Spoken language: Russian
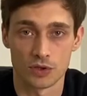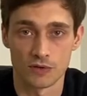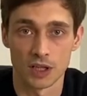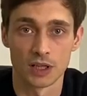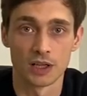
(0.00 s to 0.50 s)

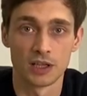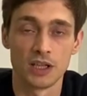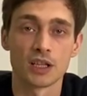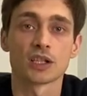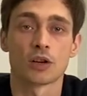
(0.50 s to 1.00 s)
свои долги
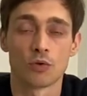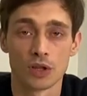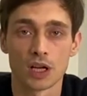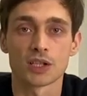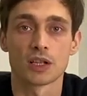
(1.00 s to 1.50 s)
на
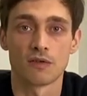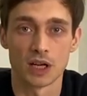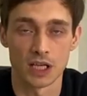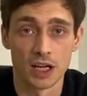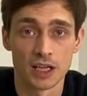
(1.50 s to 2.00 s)
законных
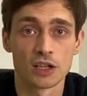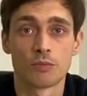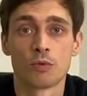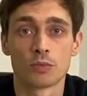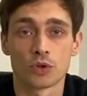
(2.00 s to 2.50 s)
основаниях. А я
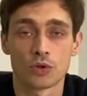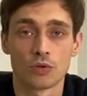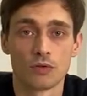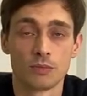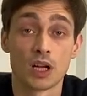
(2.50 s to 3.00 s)
напомню,
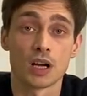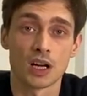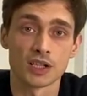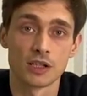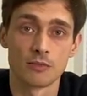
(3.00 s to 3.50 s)
что мы как
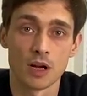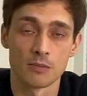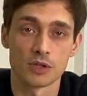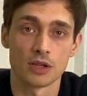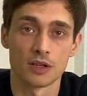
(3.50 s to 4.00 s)
раз
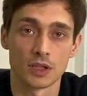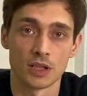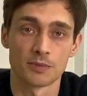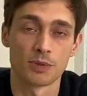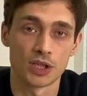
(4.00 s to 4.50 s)
занимаемся э,
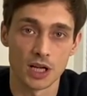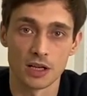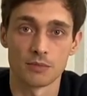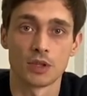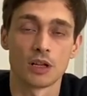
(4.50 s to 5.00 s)

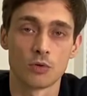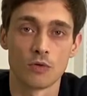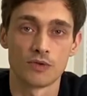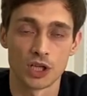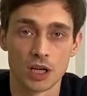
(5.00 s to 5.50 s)
списанием
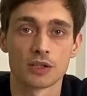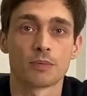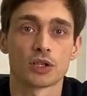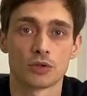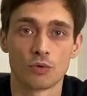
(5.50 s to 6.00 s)
долгов через
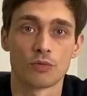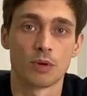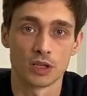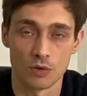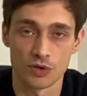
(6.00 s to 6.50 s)
процедуру
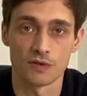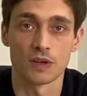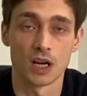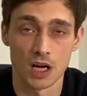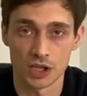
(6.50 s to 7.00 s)
банкротства
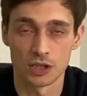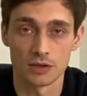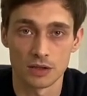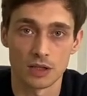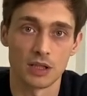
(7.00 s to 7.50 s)

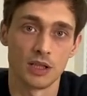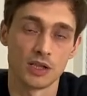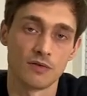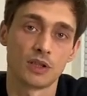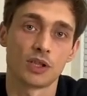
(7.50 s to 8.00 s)
граждан, и
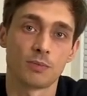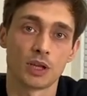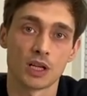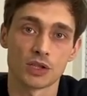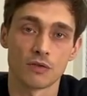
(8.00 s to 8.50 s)
с
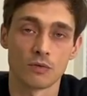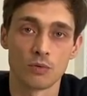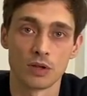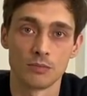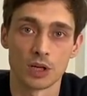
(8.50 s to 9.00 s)
2015
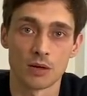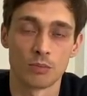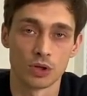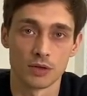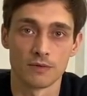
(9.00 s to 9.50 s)
года мы
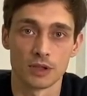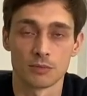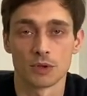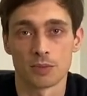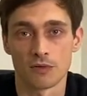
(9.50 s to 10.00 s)
работаем в
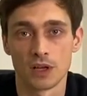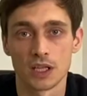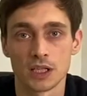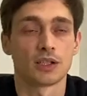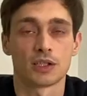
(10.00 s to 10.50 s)
этом
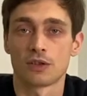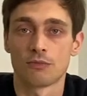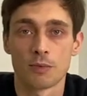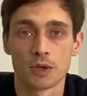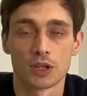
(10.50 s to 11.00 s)
направлении. С этого
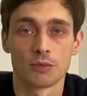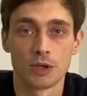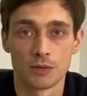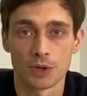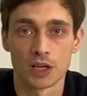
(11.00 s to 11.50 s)
момента мы
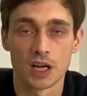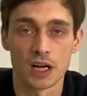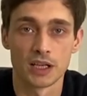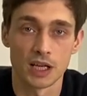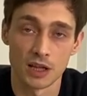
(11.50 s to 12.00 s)
не
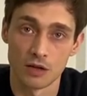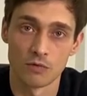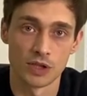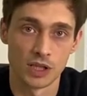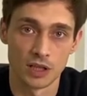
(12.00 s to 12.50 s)
проиграли ни
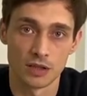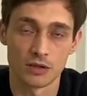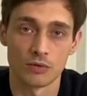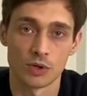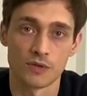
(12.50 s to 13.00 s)
одного дела,
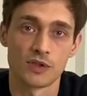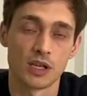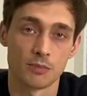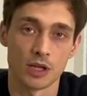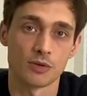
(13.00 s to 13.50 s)
то есть
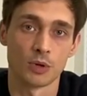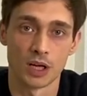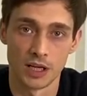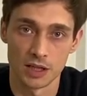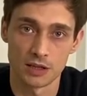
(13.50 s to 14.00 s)
всем нашим
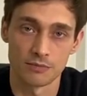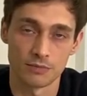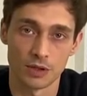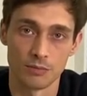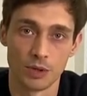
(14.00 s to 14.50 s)
клиентам
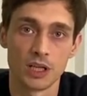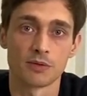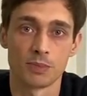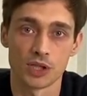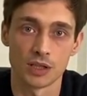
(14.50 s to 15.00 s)
были
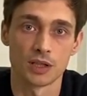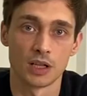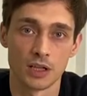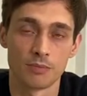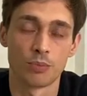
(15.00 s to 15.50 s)
списаны
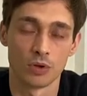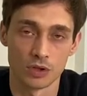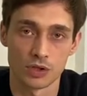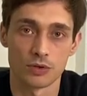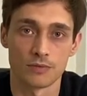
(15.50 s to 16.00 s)
долги
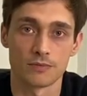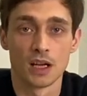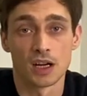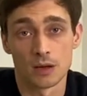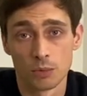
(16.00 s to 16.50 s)
полностью.
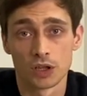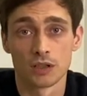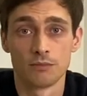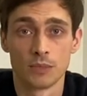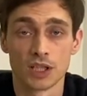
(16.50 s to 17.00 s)

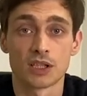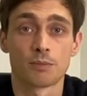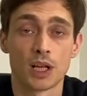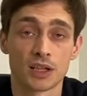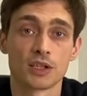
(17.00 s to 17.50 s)
Работаем мы с
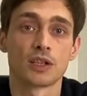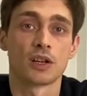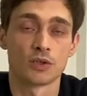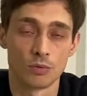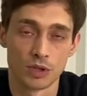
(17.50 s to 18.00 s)
оплатой за
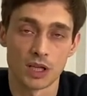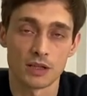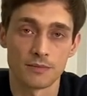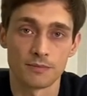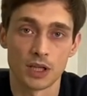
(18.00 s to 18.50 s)

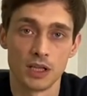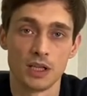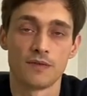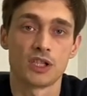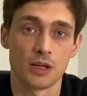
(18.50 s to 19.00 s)
результат,
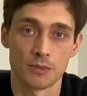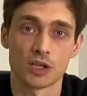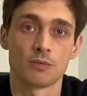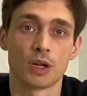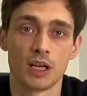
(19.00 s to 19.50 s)
и всем
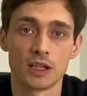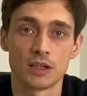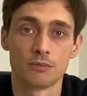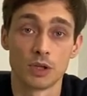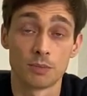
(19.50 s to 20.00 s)
нашим
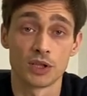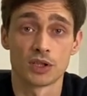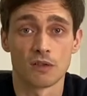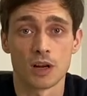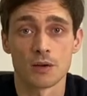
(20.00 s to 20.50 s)
клиентам мы
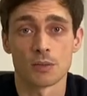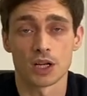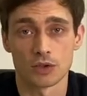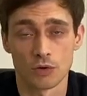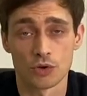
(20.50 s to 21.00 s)
предоставляем
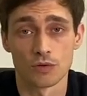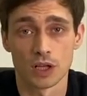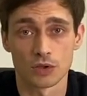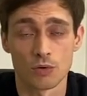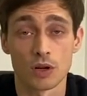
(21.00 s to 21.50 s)
рассрочку на
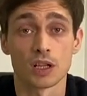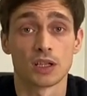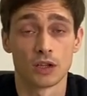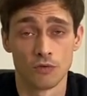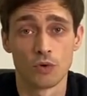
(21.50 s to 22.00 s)
срок
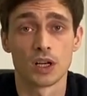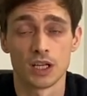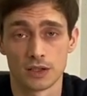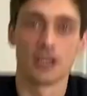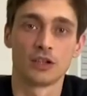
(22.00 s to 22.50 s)
до двух
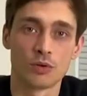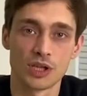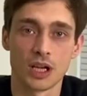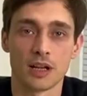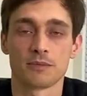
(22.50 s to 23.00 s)
лет.
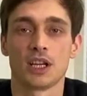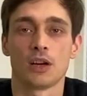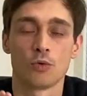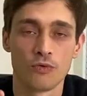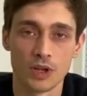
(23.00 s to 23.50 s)
Друзья, я
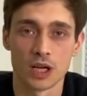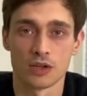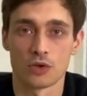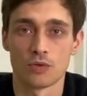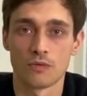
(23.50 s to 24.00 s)
уверен,
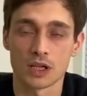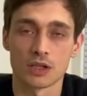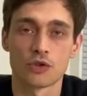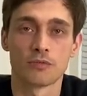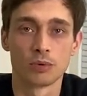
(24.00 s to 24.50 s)
что у вас
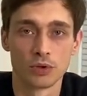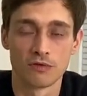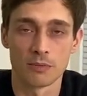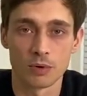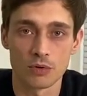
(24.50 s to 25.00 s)
еще будут
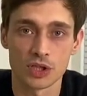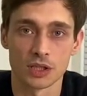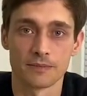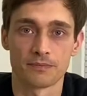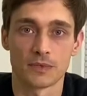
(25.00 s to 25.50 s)

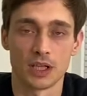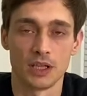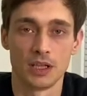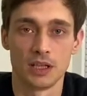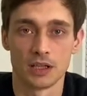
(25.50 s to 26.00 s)
вопросы,
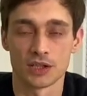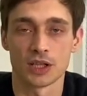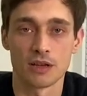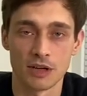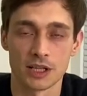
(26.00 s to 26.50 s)
и
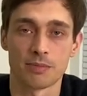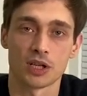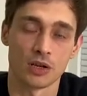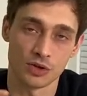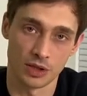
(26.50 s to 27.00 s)
задавайте,
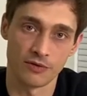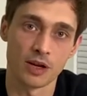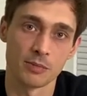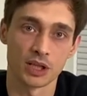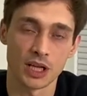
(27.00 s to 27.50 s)
пожалуйста, их в
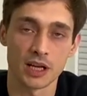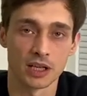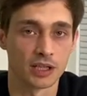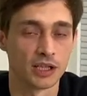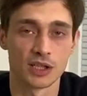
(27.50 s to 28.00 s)

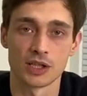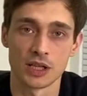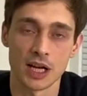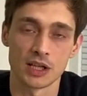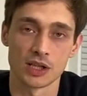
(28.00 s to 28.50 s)
комментариях, не
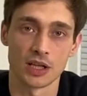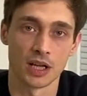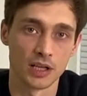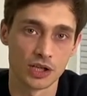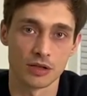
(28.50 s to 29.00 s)
стесняйтесь, я
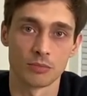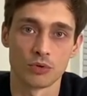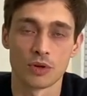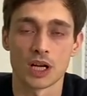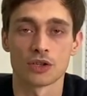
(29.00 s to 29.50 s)
лично
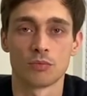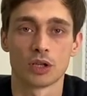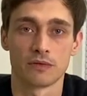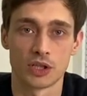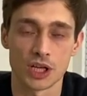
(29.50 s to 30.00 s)
буду каждому
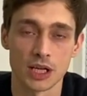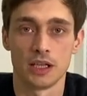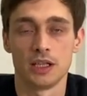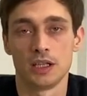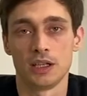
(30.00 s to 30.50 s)
отвечать.
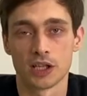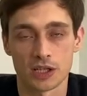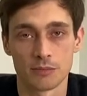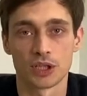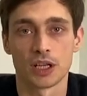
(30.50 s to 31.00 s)
И
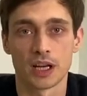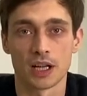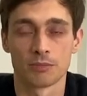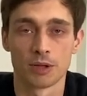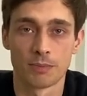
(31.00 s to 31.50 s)
если
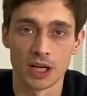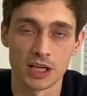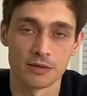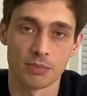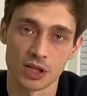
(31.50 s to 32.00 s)
материал был
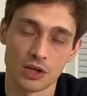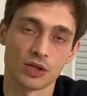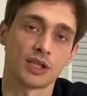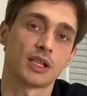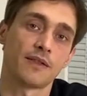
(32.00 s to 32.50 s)
полезен,
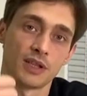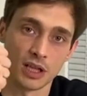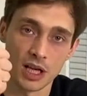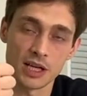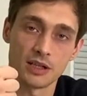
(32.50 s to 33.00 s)
пожалуйста, ставьте
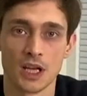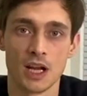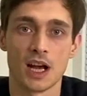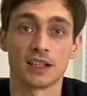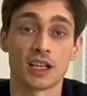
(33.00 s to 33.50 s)
лайк,
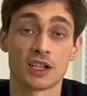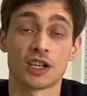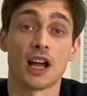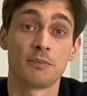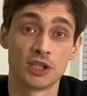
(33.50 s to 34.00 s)
а
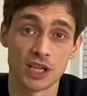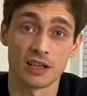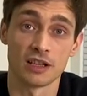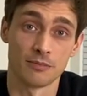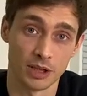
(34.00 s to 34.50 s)
также
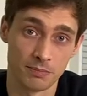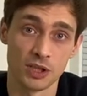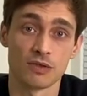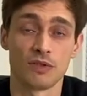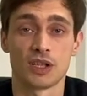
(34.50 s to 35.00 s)
обязательно
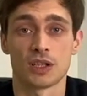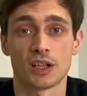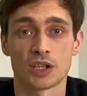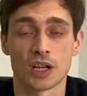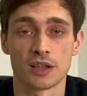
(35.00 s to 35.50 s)
подписывайтесь на
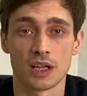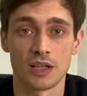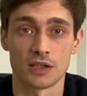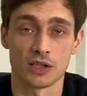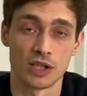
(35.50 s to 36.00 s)
наш
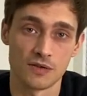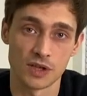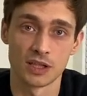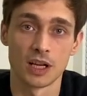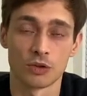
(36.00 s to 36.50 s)
канал, здесь
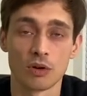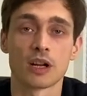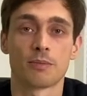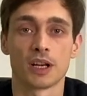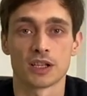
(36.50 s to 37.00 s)
всегда только
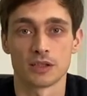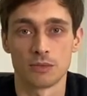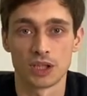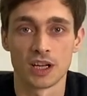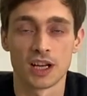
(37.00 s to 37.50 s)
полезный
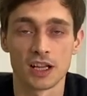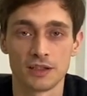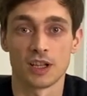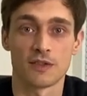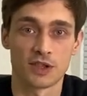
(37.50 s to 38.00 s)
материал. До